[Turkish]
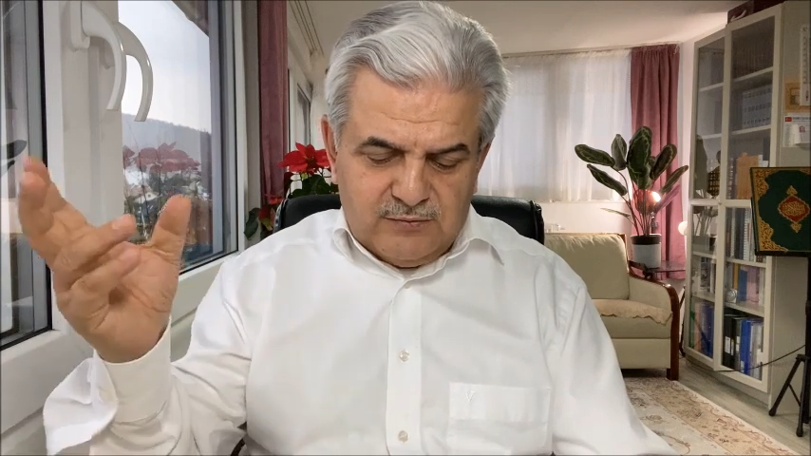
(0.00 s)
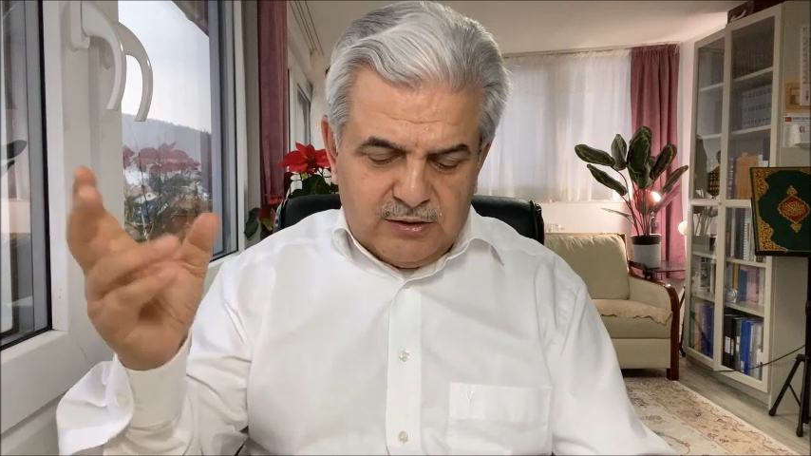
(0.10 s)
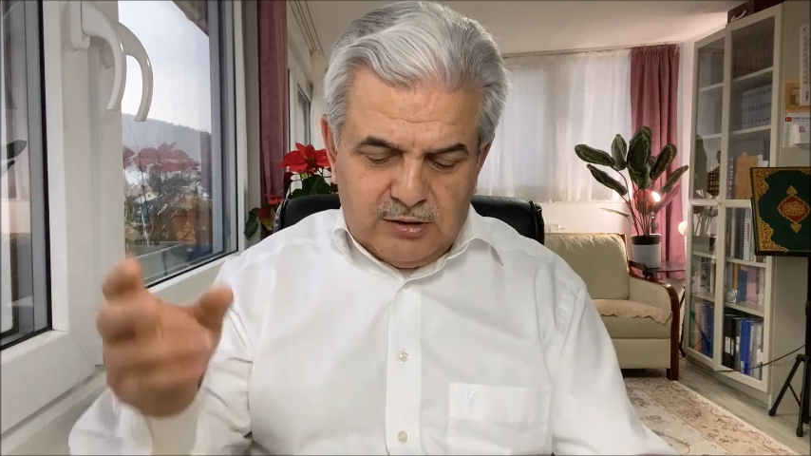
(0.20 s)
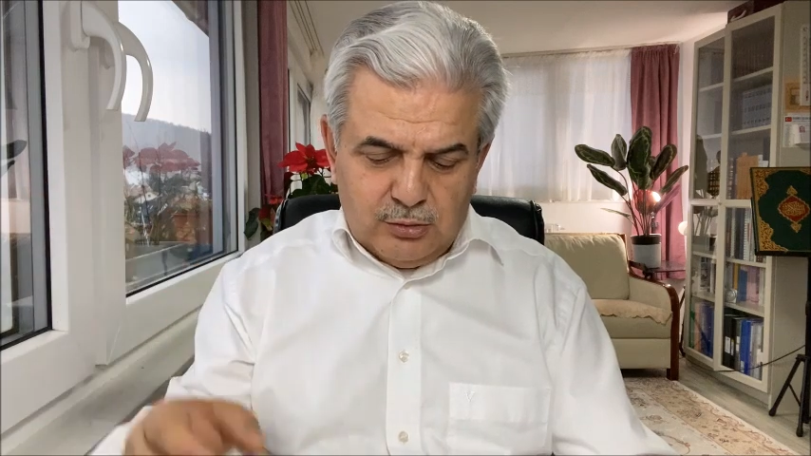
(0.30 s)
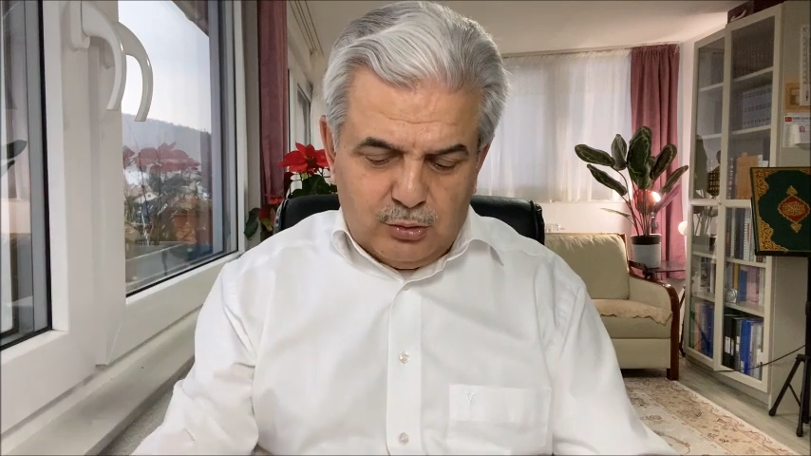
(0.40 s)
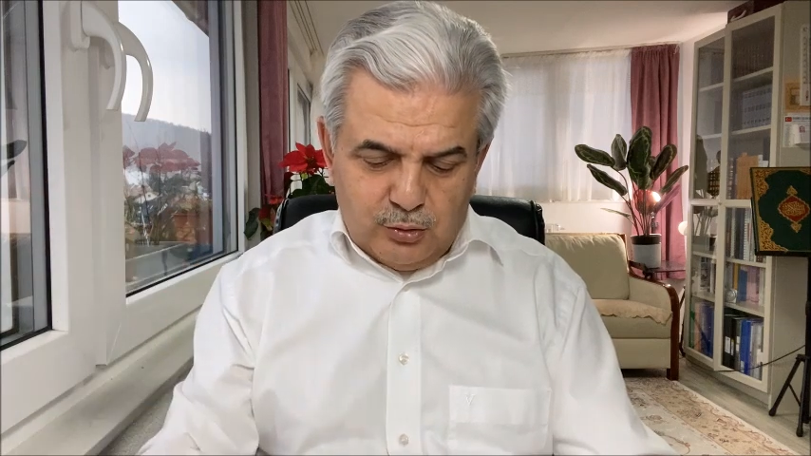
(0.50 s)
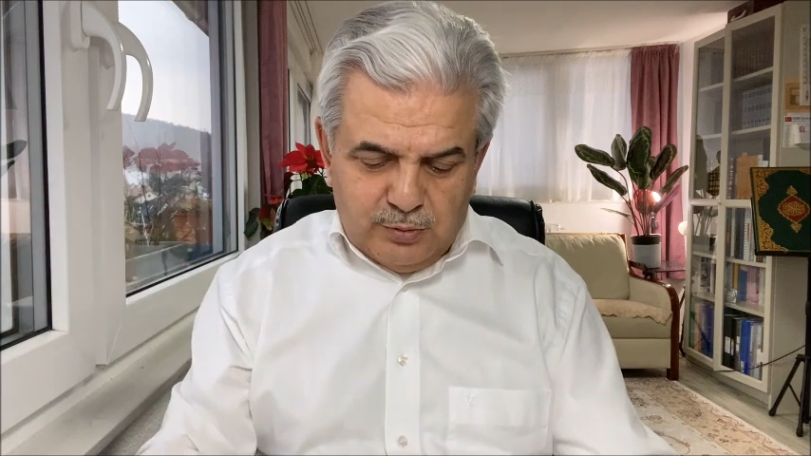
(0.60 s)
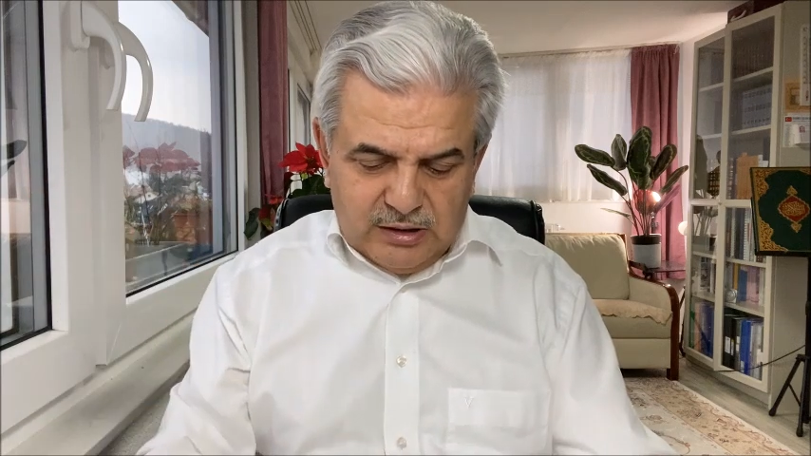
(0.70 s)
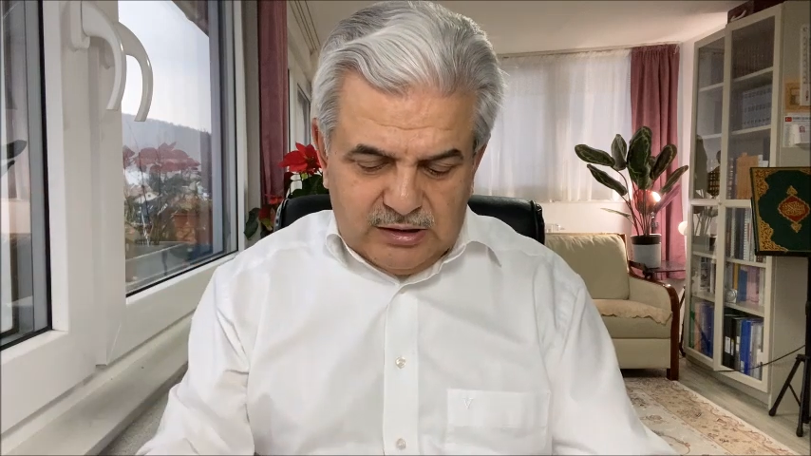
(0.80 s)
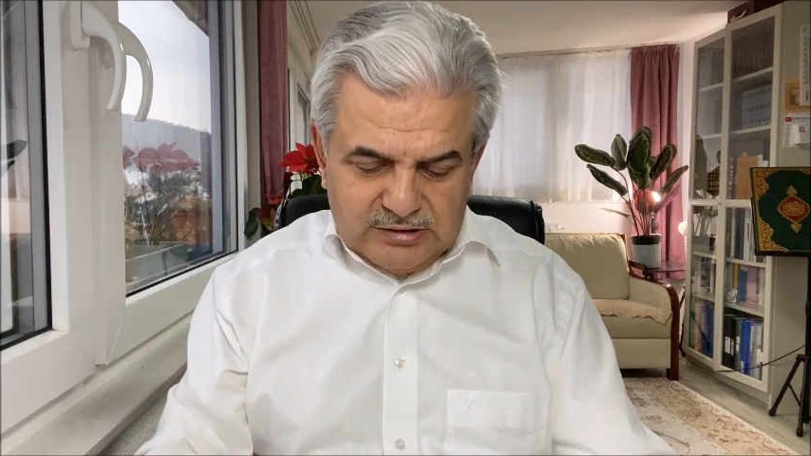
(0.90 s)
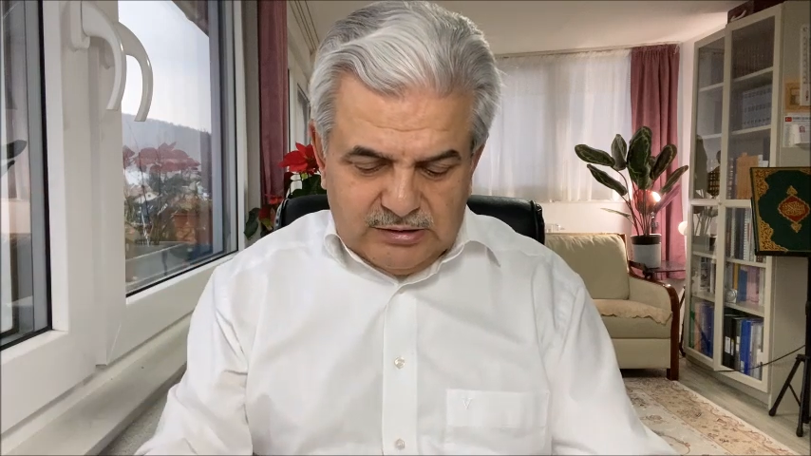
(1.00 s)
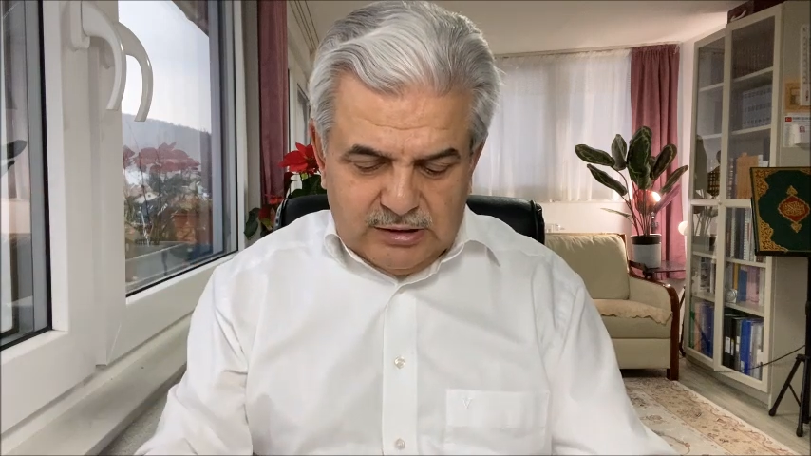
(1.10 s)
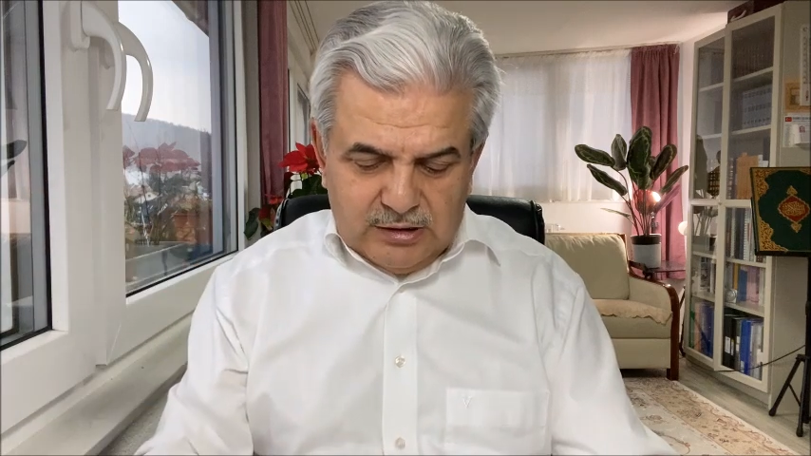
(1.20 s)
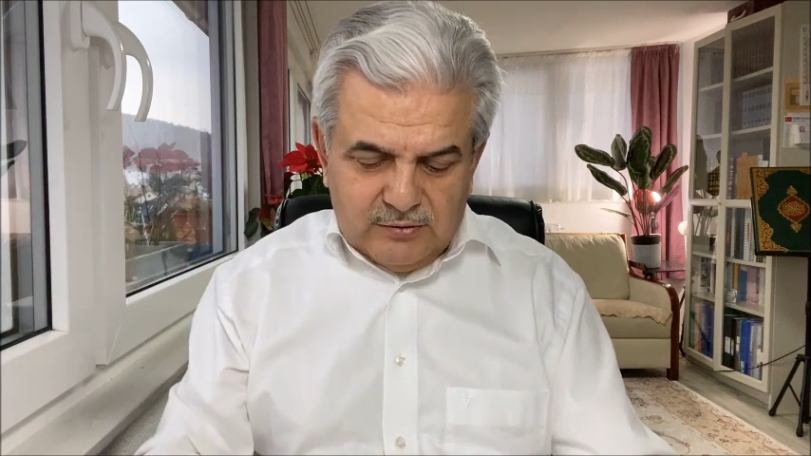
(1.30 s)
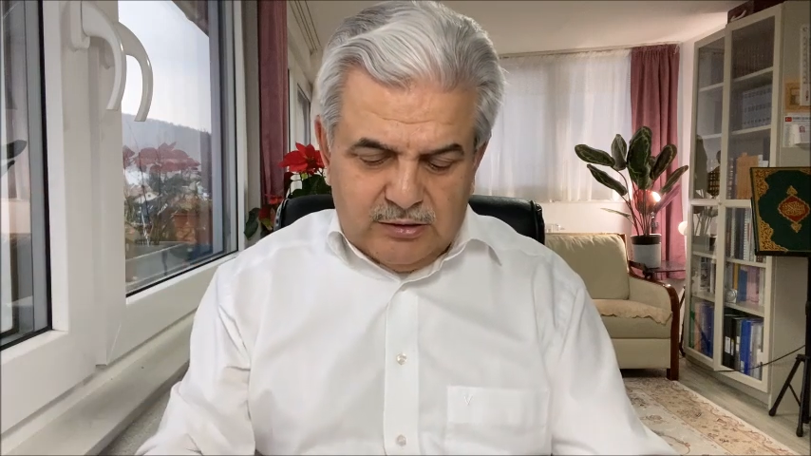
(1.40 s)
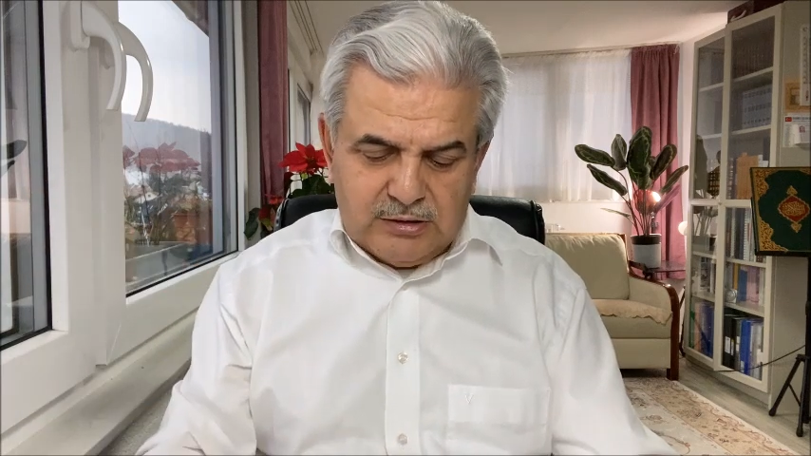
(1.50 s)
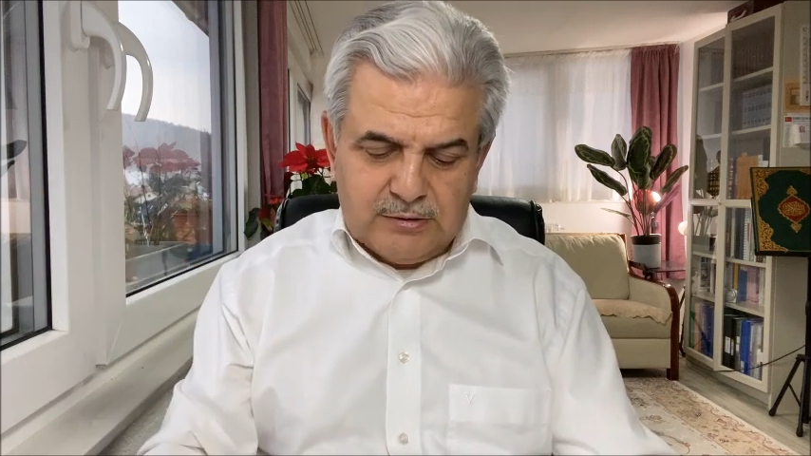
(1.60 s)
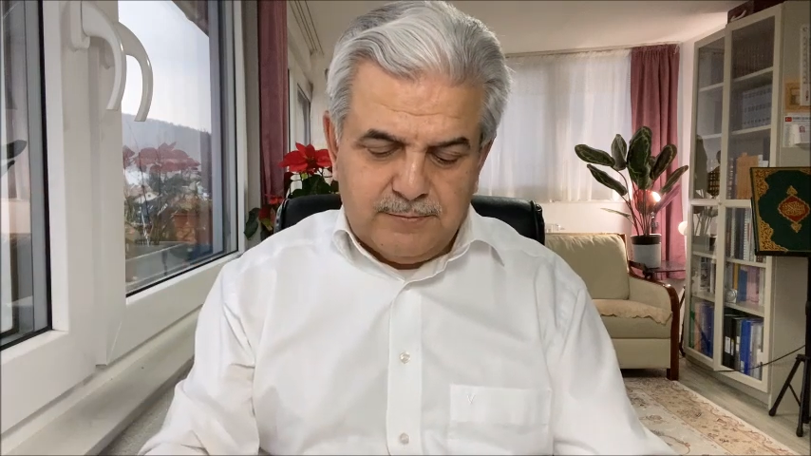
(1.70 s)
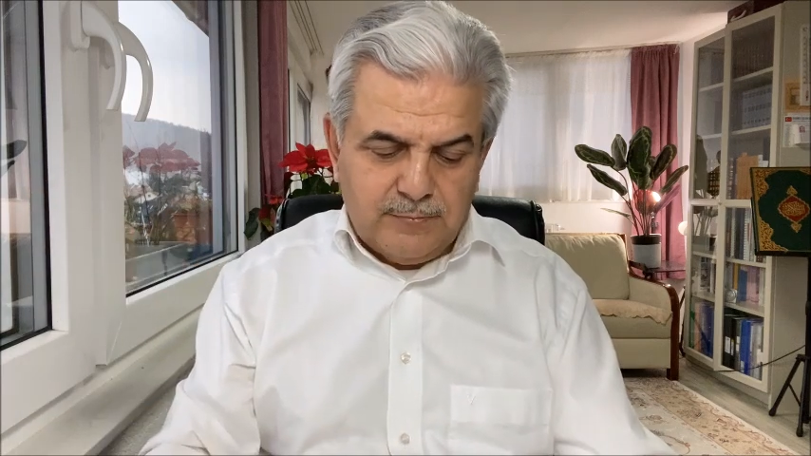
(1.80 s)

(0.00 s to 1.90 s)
Fakirin kütüphanesinde de var.